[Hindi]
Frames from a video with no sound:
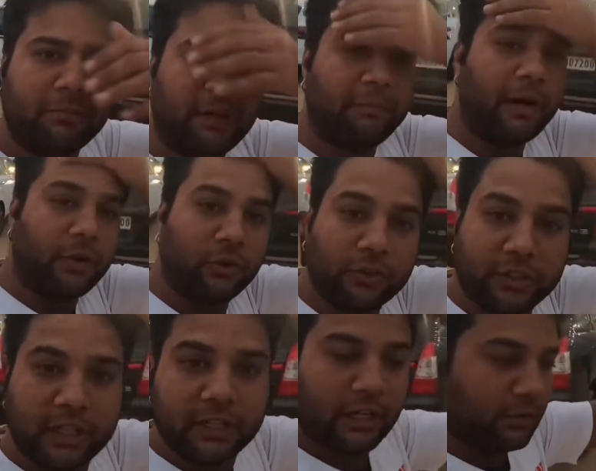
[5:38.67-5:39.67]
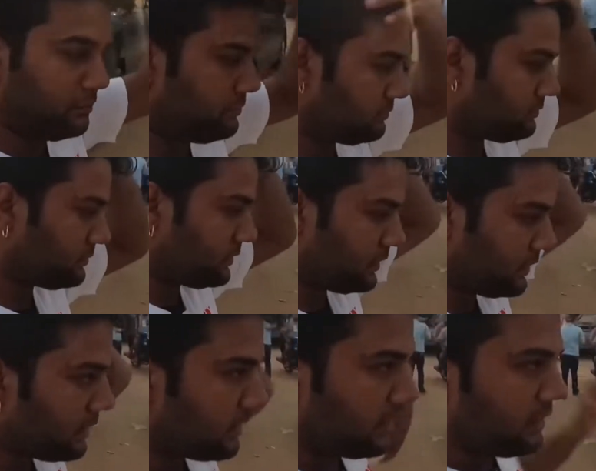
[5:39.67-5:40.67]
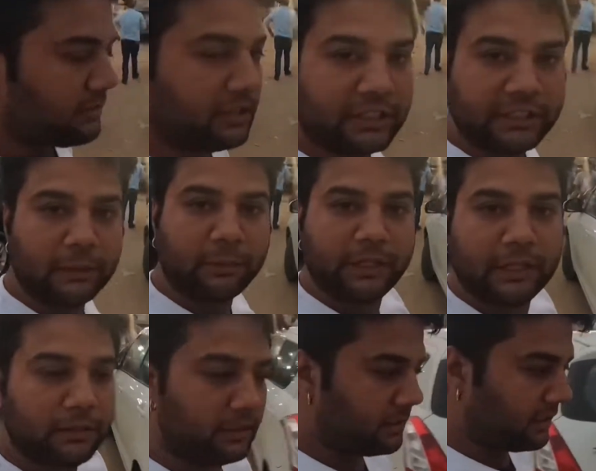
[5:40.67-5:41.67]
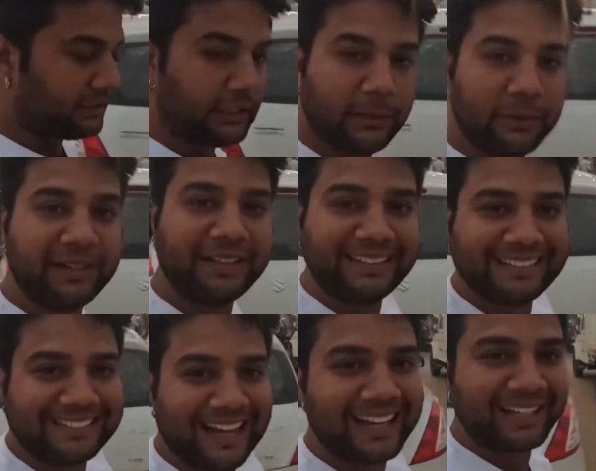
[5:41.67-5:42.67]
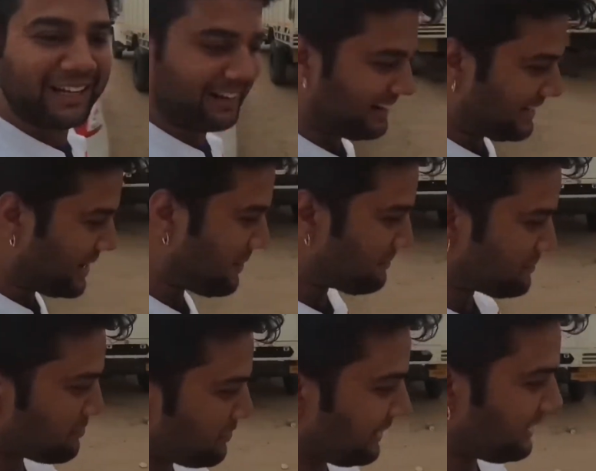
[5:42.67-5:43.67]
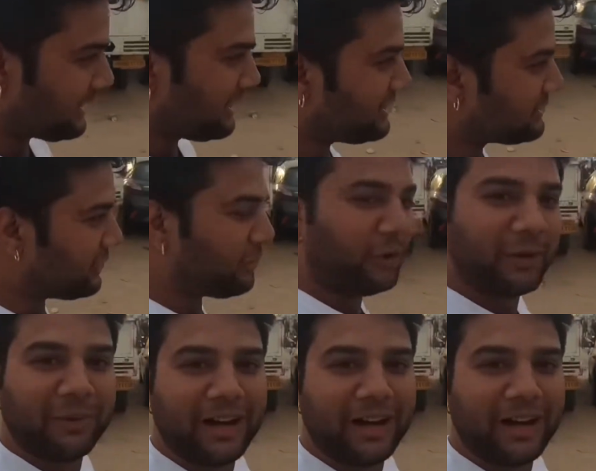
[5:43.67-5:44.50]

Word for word: मैं बालों को देख रहा हूँ अजीब गरी अजीब की स्टाइल के लग रहे हैं चलो कोई